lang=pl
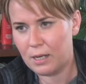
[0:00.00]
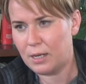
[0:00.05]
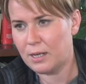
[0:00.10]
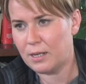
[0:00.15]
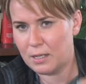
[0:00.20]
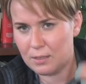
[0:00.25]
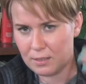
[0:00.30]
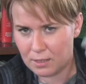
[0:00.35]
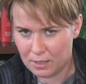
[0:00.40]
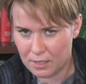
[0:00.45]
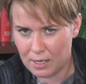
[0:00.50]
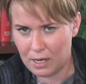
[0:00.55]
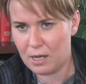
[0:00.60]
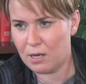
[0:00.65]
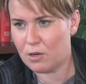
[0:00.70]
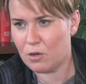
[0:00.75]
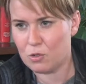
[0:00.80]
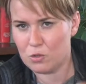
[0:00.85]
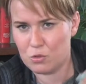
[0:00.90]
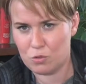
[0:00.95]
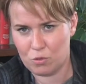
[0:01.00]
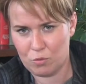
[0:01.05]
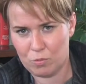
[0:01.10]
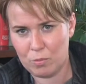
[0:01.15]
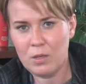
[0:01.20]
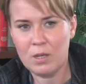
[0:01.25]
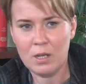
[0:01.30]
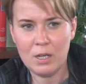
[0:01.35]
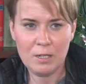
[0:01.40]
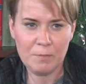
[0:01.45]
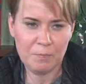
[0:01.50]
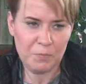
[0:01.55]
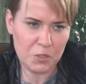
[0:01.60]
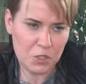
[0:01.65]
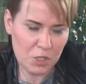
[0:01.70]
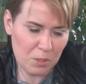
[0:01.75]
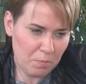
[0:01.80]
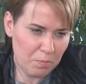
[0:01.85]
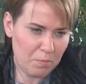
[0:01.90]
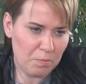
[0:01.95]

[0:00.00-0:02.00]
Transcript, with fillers: genetyka, rozum, że